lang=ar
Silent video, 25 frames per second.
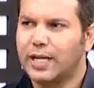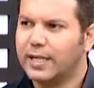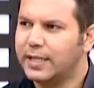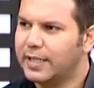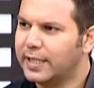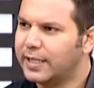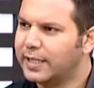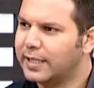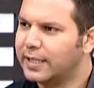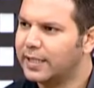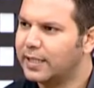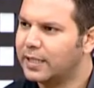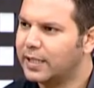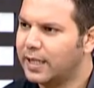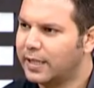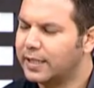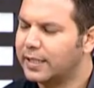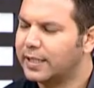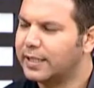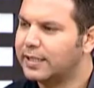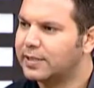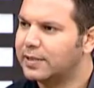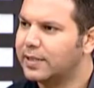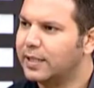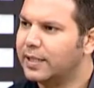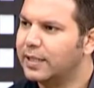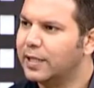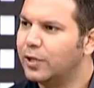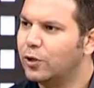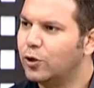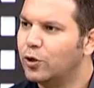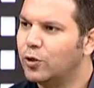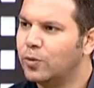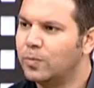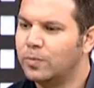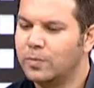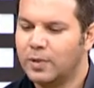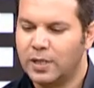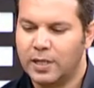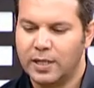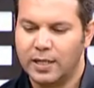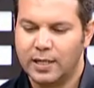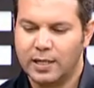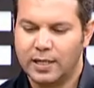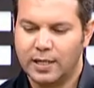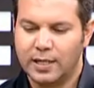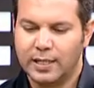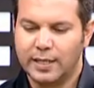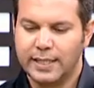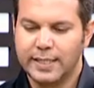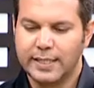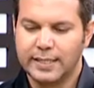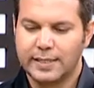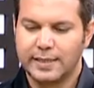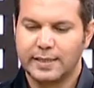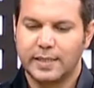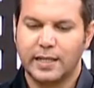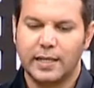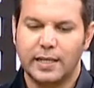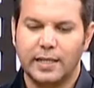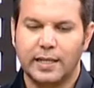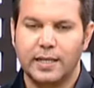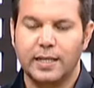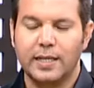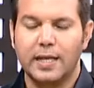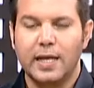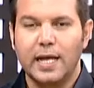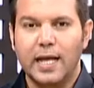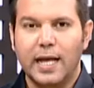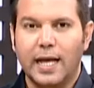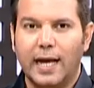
رح نحكي رح نركز عليه اليوم الناس يلي